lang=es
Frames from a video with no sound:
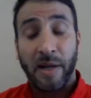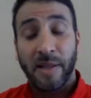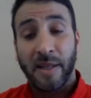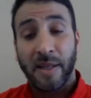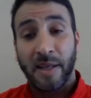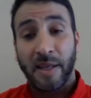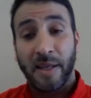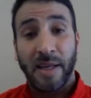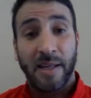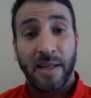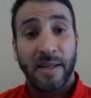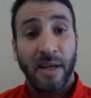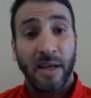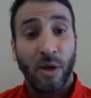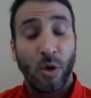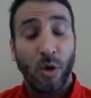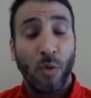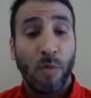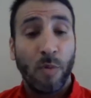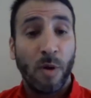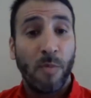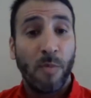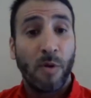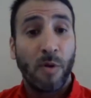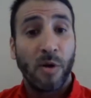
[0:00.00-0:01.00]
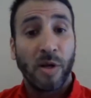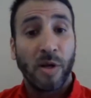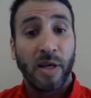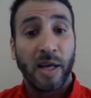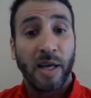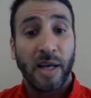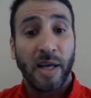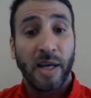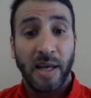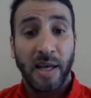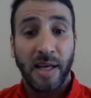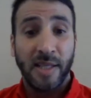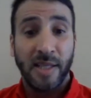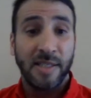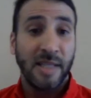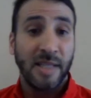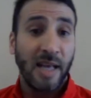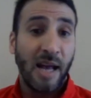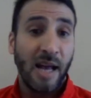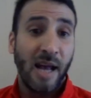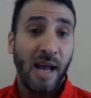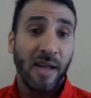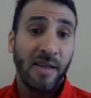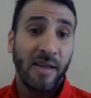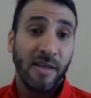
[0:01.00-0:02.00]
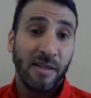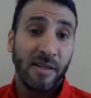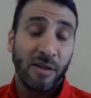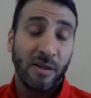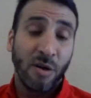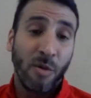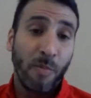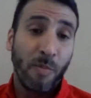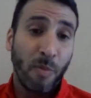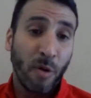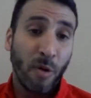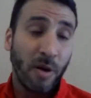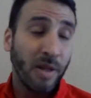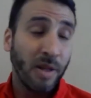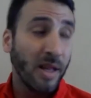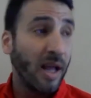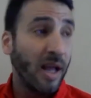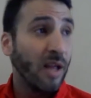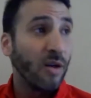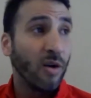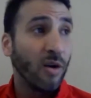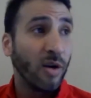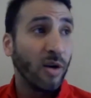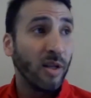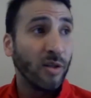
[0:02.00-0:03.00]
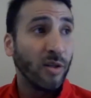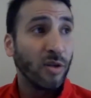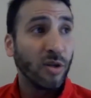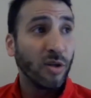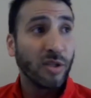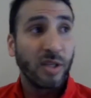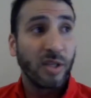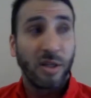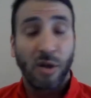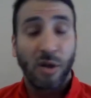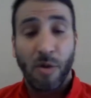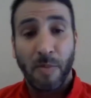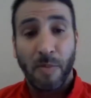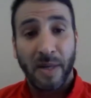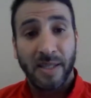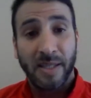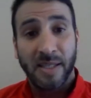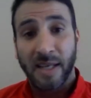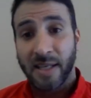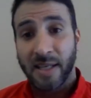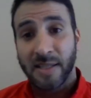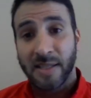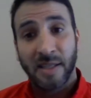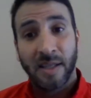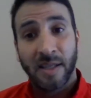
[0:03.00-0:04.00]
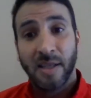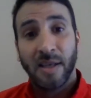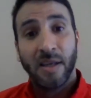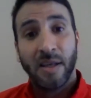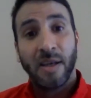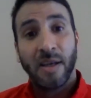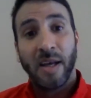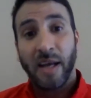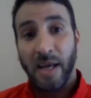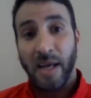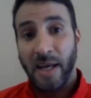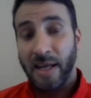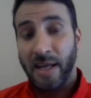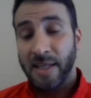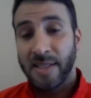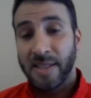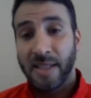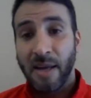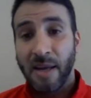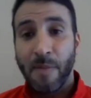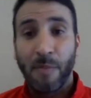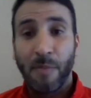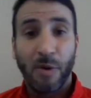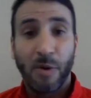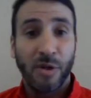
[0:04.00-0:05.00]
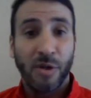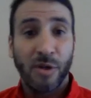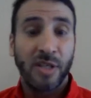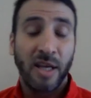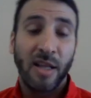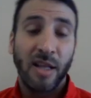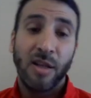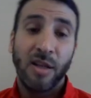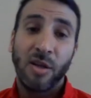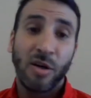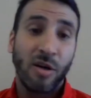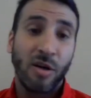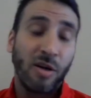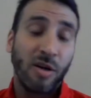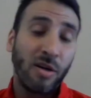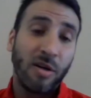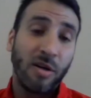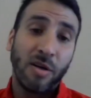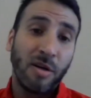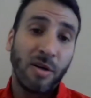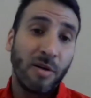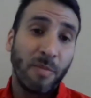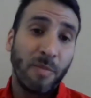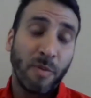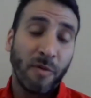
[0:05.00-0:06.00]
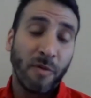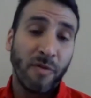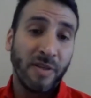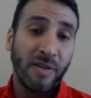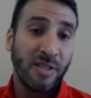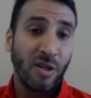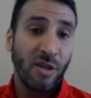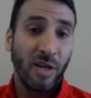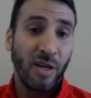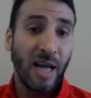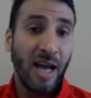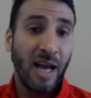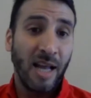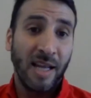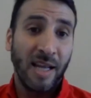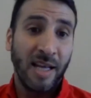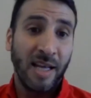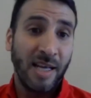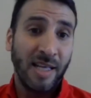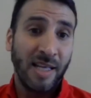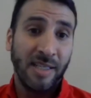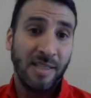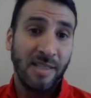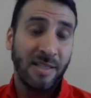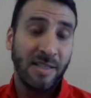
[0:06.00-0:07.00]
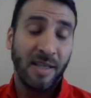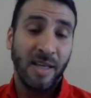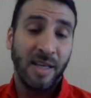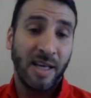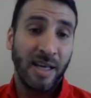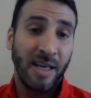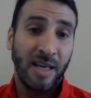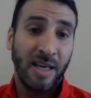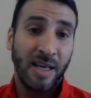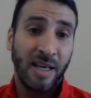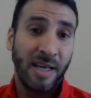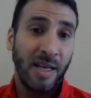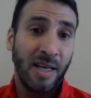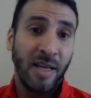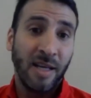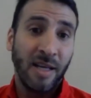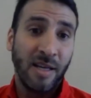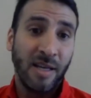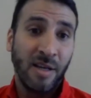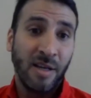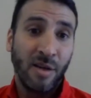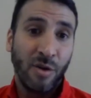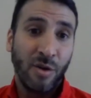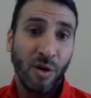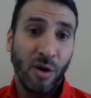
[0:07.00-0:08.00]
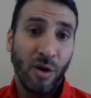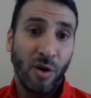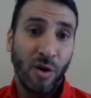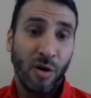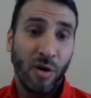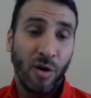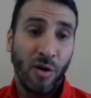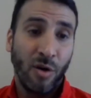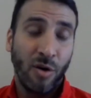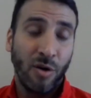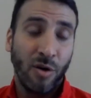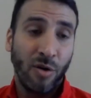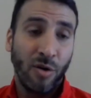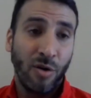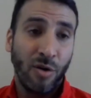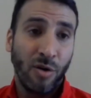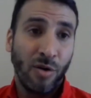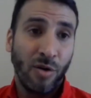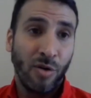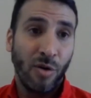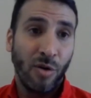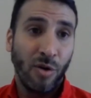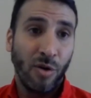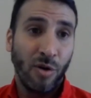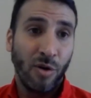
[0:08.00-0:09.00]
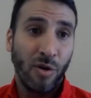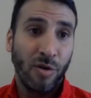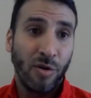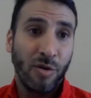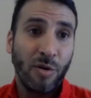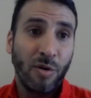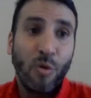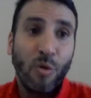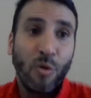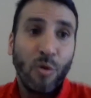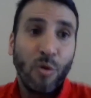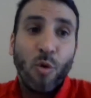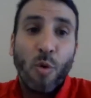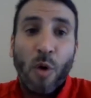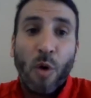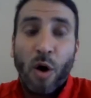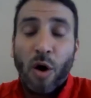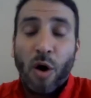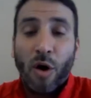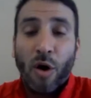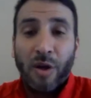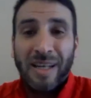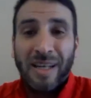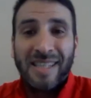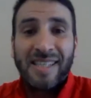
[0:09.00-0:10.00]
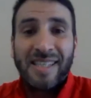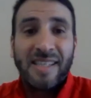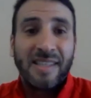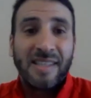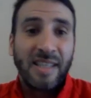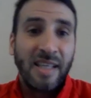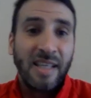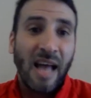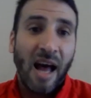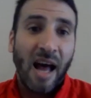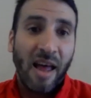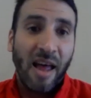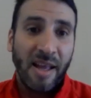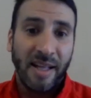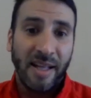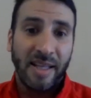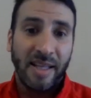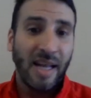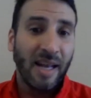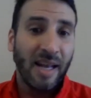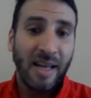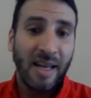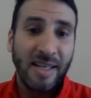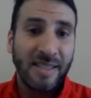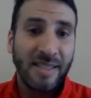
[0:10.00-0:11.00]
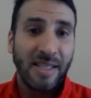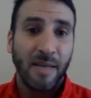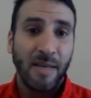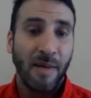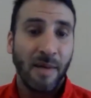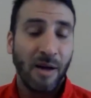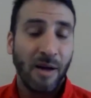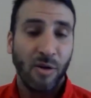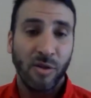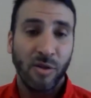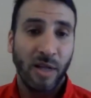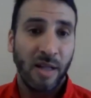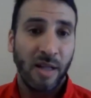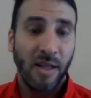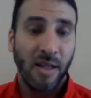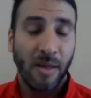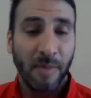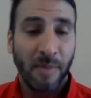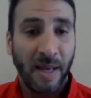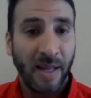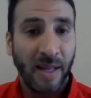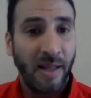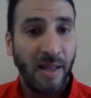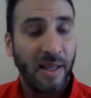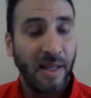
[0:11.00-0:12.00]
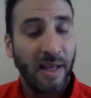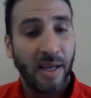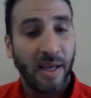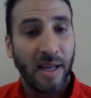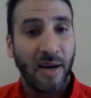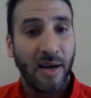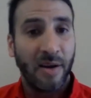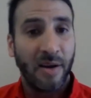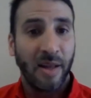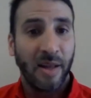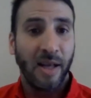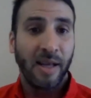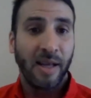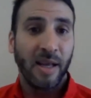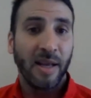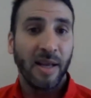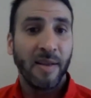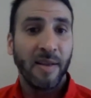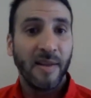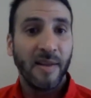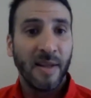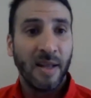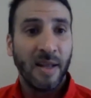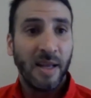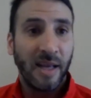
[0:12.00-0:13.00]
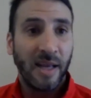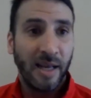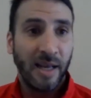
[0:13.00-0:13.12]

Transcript: tener este grupo porque se han comportado en todos estos meses 100% eh, profesionales, eh, no, no, hubo necesidad de estarle encima constantemente, la verdad que